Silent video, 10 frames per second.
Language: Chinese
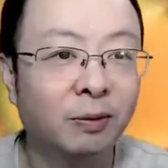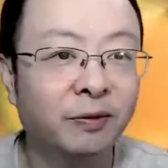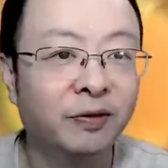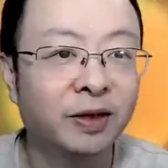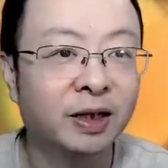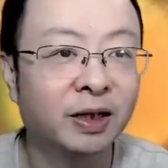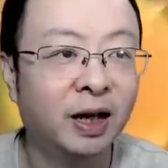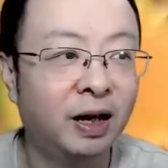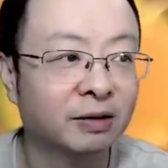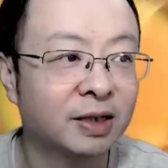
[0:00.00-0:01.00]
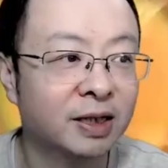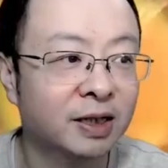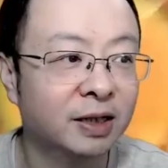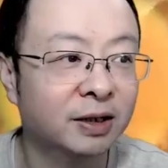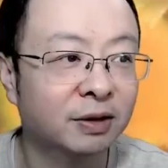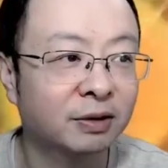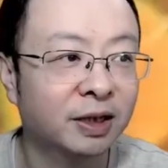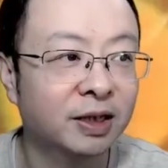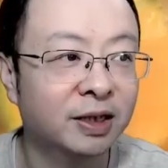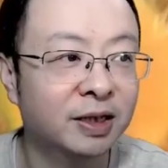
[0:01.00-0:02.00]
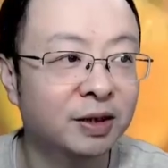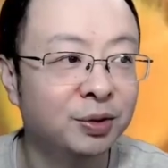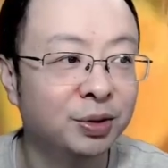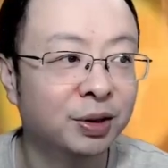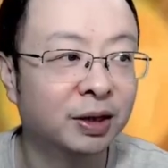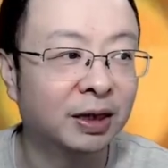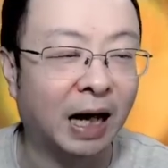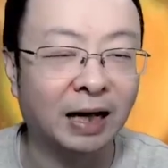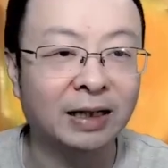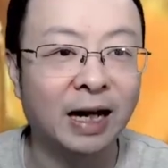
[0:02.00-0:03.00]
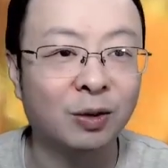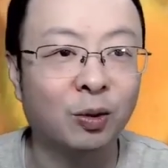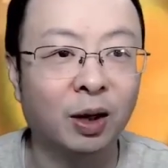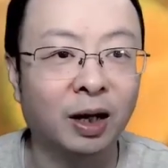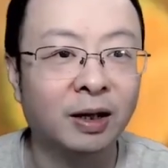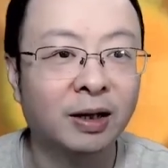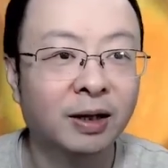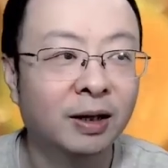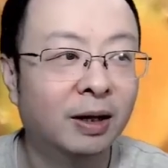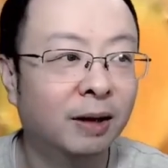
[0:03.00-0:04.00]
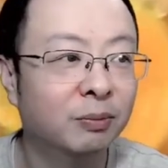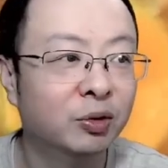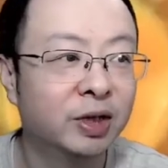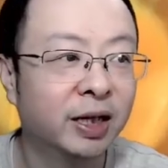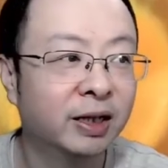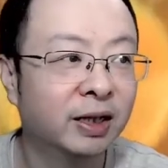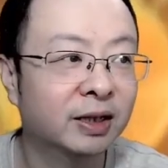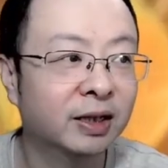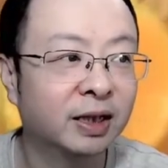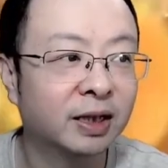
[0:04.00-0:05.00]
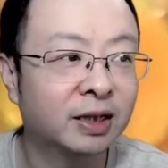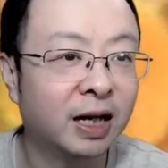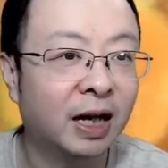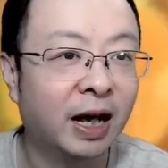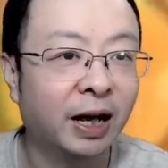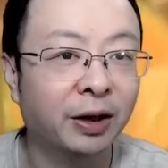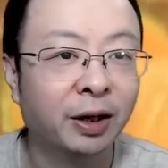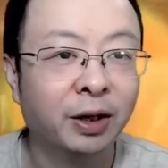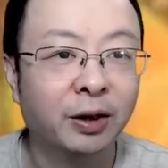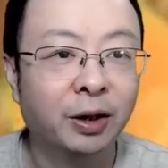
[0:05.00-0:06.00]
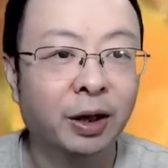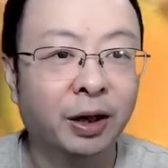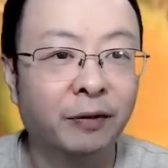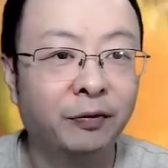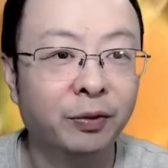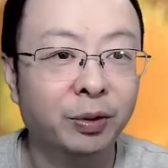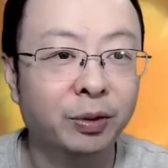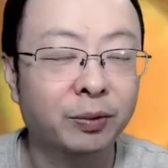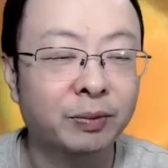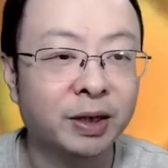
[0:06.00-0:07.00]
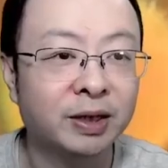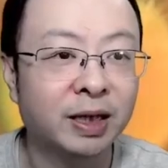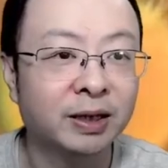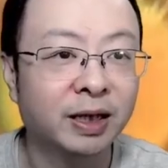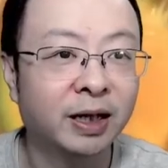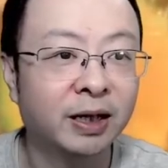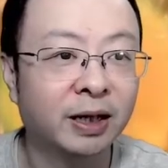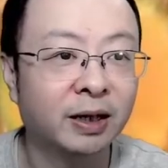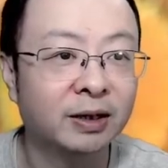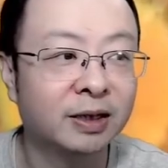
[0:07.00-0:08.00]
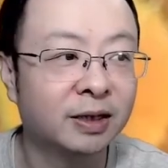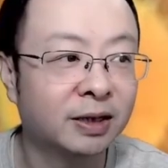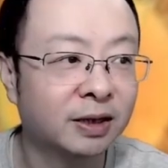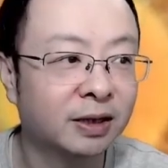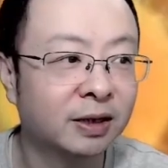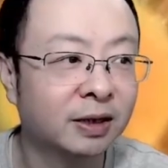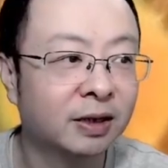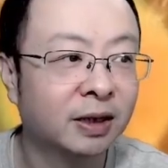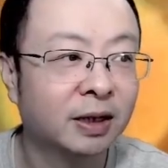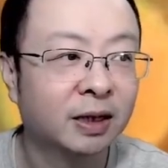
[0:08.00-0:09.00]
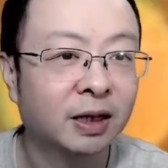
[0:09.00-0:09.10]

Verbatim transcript: 非常的好奇，有人已经去打探过了。啊，目前的这个上海，啊，妇女用品商店呢，其实。